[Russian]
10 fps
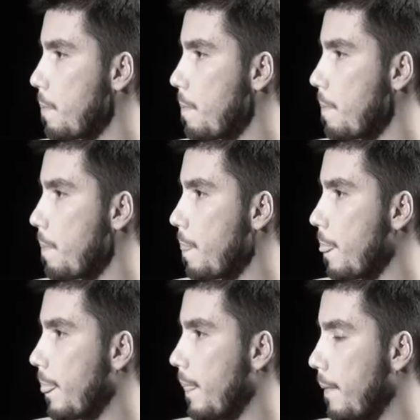Кто может
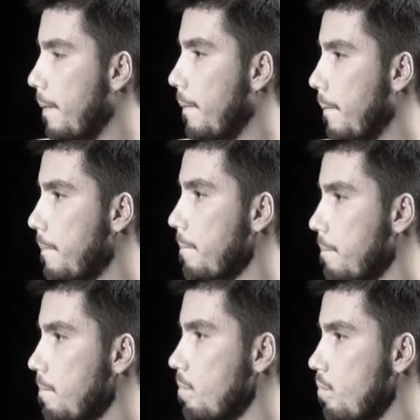позволить себе ваш
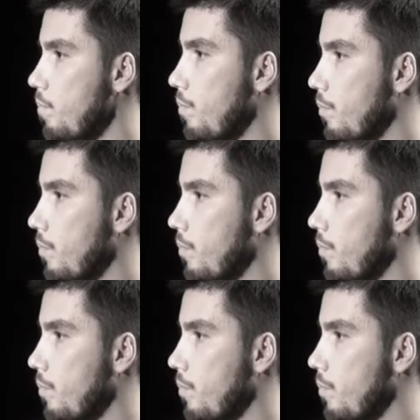букет?